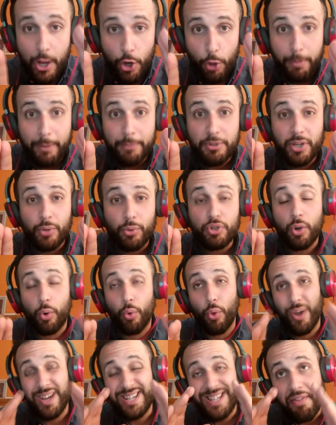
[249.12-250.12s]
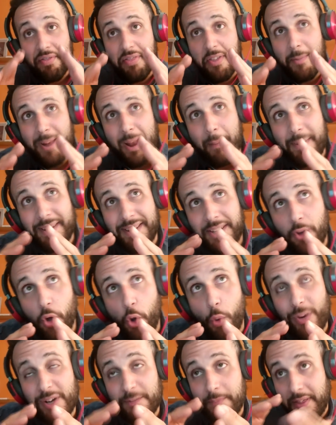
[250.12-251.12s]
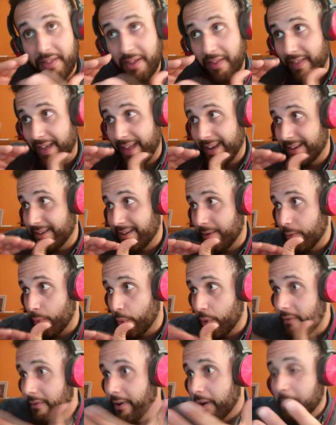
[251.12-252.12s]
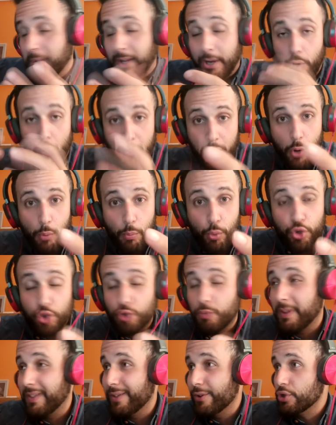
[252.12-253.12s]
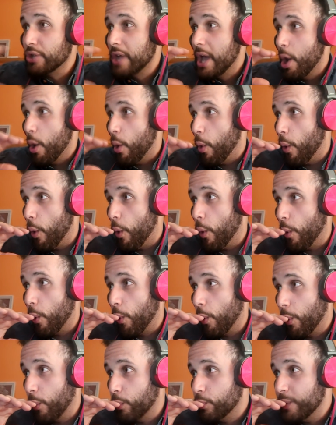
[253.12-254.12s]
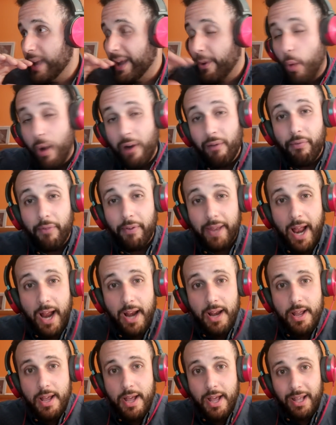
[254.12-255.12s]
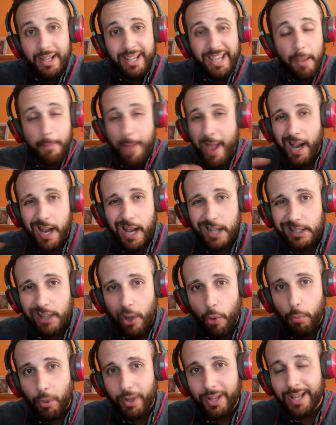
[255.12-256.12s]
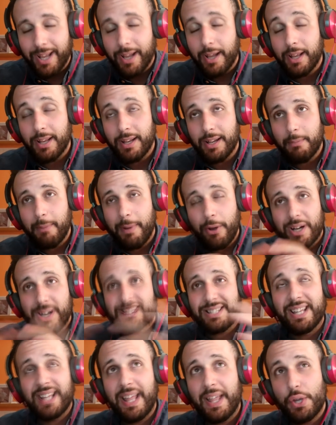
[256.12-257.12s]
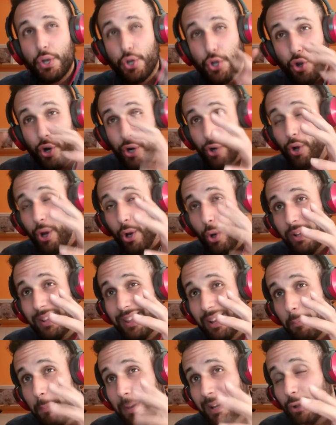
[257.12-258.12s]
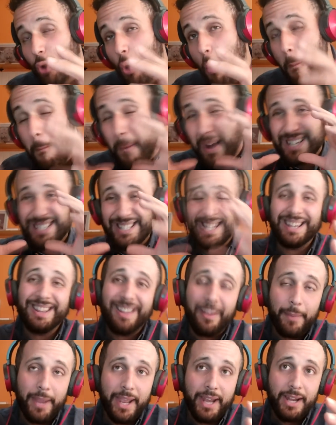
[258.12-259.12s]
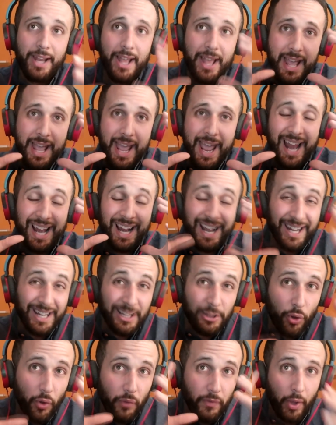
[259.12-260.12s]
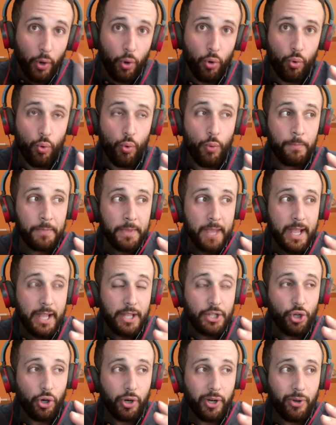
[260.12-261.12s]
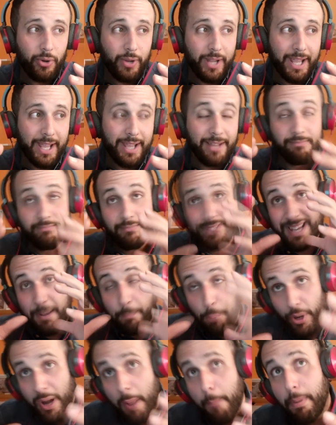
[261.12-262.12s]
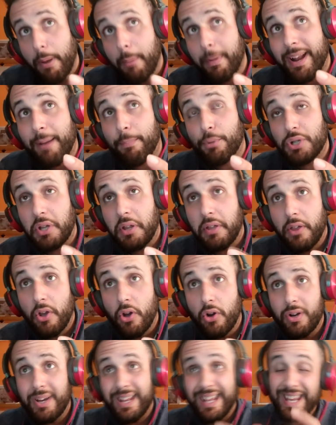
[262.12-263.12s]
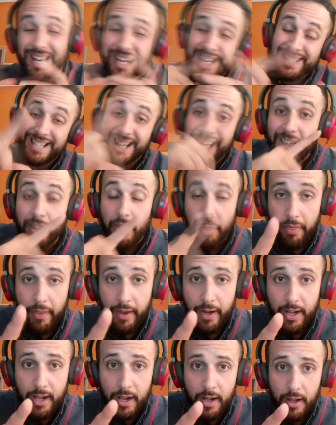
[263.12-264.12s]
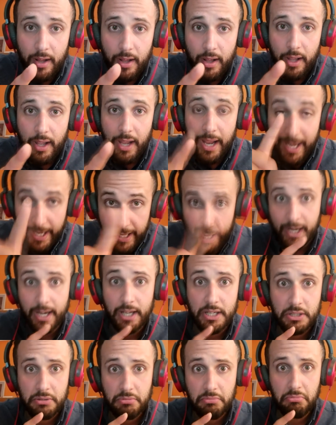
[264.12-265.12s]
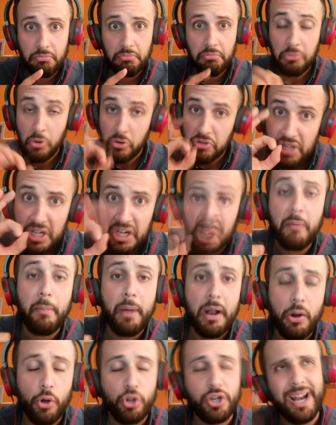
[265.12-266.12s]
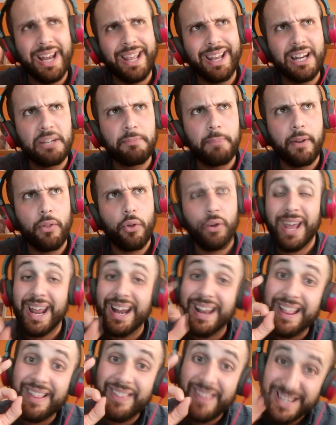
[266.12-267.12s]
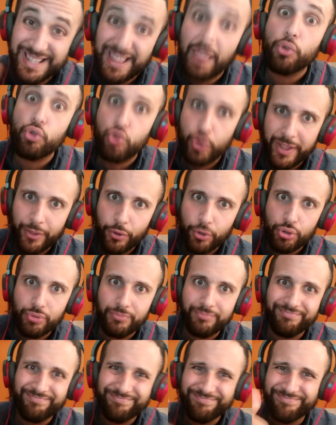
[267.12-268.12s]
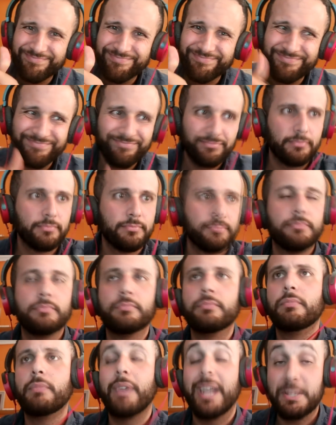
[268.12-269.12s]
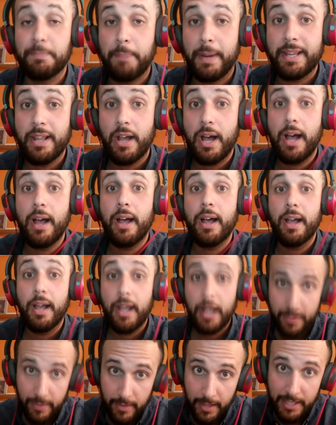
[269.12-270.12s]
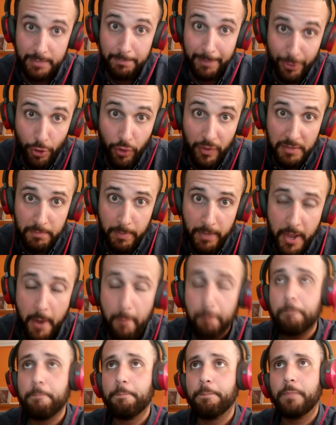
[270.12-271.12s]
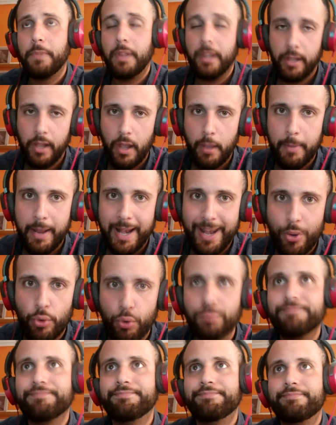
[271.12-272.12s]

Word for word: Lo paramos aquí un segundo. Es que encima le han metido como una especie de mm, river, que lo digo en muchos vídeos, o un eco al final que me ha encantado porque Mario Castañeda yo, creo que lo interpretó bastante bien el grito de Goku. Yo creo que se pone en primera posición y le sigue de cerca el inglés. No está nada mal, o sea, el inglés, perdón, el de Estados Unidos. España, español de España. Que me lío.